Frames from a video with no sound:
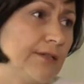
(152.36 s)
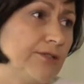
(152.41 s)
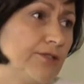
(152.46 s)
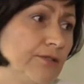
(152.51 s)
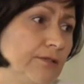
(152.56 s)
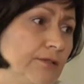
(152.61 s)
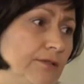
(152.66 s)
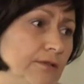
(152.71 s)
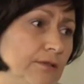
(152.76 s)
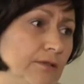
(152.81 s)
y,
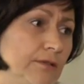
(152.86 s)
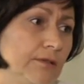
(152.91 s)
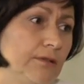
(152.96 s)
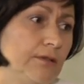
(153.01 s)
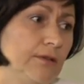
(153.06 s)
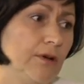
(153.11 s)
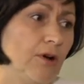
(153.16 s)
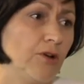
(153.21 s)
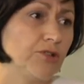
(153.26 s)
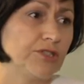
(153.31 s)

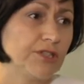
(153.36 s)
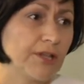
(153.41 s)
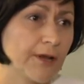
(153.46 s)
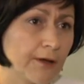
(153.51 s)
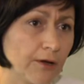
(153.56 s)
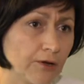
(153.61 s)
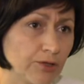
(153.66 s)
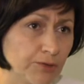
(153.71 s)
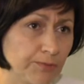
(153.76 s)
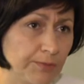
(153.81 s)

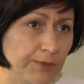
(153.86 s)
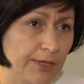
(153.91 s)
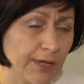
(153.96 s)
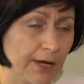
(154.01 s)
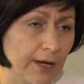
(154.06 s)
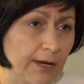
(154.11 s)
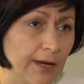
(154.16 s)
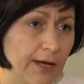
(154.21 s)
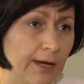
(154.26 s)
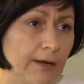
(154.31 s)
ostrego
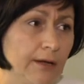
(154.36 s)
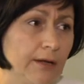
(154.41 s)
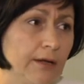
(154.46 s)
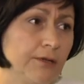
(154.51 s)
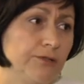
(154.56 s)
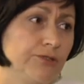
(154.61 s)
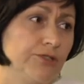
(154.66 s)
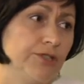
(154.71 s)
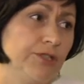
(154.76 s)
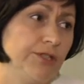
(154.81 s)
szpitala,
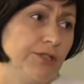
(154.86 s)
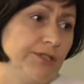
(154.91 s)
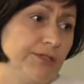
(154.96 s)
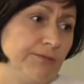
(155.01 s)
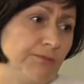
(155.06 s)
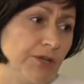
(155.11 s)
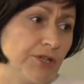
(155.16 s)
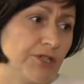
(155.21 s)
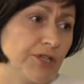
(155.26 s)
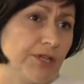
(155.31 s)
czyli
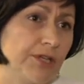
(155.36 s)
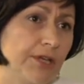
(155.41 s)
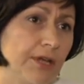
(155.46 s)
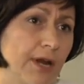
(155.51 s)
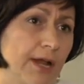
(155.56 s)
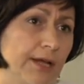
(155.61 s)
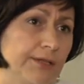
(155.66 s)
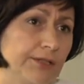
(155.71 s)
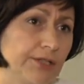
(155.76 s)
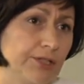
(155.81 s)
zmniejszenie
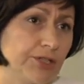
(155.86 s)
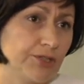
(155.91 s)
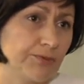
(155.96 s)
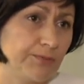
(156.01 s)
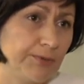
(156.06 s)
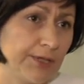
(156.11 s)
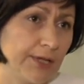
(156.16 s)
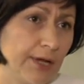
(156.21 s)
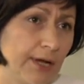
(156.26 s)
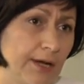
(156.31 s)
rangi
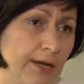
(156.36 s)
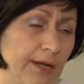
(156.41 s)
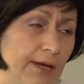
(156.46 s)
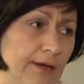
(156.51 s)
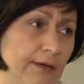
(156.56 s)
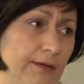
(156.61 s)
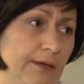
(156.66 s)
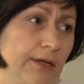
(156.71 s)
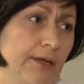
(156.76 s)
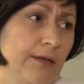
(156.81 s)

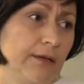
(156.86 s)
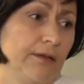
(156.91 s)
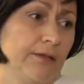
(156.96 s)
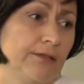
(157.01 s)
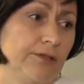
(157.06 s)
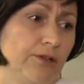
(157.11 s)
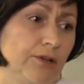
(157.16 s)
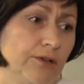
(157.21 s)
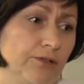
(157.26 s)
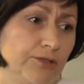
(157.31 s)
szpitala
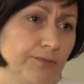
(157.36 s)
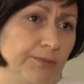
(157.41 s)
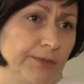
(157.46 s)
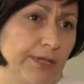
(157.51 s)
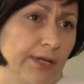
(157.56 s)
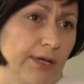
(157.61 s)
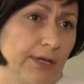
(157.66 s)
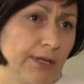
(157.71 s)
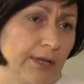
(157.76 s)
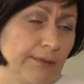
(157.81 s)
y, do
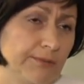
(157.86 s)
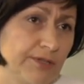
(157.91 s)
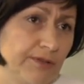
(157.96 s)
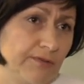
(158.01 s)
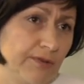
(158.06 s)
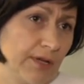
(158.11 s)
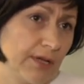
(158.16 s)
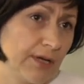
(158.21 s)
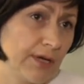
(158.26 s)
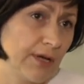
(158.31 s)
szpitala dla
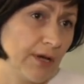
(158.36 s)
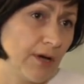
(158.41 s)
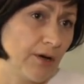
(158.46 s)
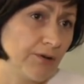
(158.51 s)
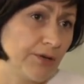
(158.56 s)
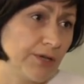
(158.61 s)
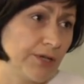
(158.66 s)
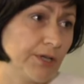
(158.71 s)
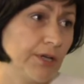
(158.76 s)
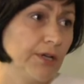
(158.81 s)
przewlekle
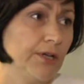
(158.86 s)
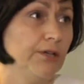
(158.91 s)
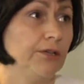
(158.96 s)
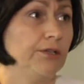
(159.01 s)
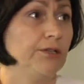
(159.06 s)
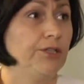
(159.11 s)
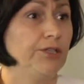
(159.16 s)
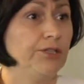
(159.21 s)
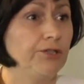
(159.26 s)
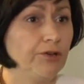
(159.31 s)
chorych
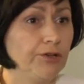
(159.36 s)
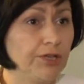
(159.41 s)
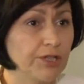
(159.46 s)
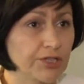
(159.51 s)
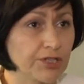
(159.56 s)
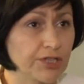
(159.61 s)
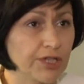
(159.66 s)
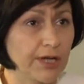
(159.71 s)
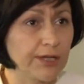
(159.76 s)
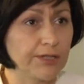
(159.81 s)
i
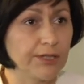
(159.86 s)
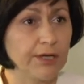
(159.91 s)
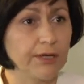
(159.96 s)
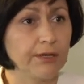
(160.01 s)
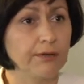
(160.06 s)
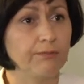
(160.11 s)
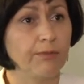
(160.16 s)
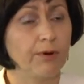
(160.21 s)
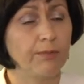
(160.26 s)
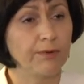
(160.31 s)

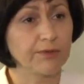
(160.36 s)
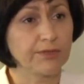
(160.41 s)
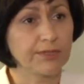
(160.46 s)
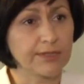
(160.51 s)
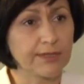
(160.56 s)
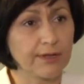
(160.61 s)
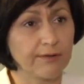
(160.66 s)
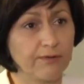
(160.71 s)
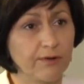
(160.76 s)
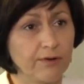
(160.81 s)
dojeżdżanie po
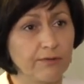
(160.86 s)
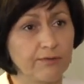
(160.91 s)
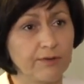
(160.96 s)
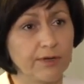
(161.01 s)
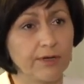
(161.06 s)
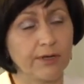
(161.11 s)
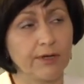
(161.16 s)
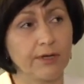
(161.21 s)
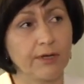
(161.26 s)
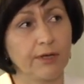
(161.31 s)

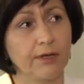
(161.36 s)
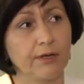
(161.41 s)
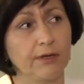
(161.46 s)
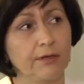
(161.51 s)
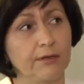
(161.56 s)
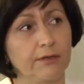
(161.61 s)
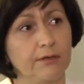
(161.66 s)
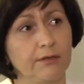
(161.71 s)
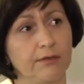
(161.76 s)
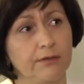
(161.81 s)
podstawowe
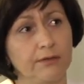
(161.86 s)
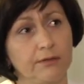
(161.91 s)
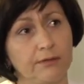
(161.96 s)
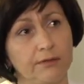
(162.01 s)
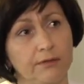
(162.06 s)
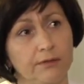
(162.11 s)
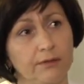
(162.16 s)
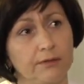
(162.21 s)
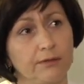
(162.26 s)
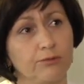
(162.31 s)

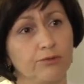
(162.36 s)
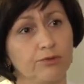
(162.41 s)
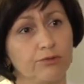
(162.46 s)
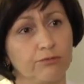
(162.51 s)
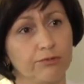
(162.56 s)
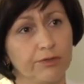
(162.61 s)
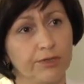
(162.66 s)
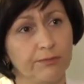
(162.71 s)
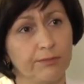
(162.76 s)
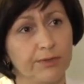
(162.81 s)
y,
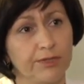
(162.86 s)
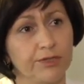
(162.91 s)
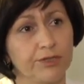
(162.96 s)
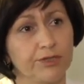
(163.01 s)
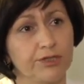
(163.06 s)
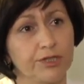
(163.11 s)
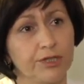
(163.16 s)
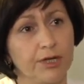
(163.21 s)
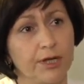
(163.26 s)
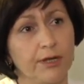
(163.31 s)
usługi
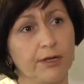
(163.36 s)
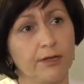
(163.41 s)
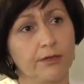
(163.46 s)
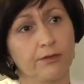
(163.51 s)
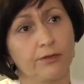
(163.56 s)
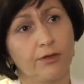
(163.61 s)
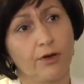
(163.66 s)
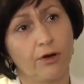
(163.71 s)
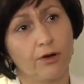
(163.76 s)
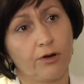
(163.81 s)
medyczne
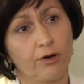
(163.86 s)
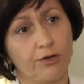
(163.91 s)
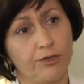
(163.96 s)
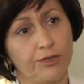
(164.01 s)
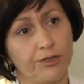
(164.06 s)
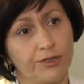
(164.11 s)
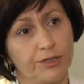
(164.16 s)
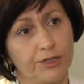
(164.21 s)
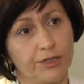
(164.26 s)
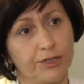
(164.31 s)
do
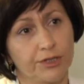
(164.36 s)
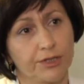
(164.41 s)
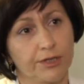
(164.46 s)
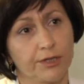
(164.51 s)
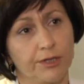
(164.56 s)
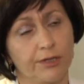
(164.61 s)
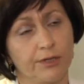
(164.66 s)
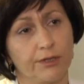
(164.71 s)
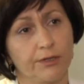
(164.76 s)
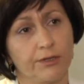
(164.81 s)

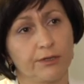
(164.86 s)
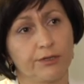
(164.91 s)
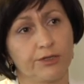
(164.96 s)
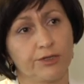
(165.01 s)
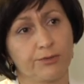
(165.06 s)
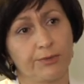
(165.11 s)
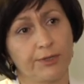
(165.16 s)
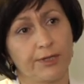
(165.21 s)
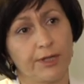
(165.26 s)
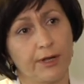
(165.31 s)
okolicznych
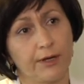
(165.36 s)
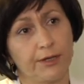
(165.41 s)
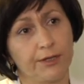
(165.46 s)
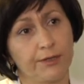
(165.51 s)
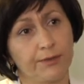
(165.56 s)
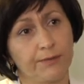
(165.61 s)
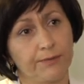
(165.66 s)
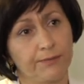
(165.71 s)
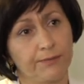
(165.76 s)
szpitali.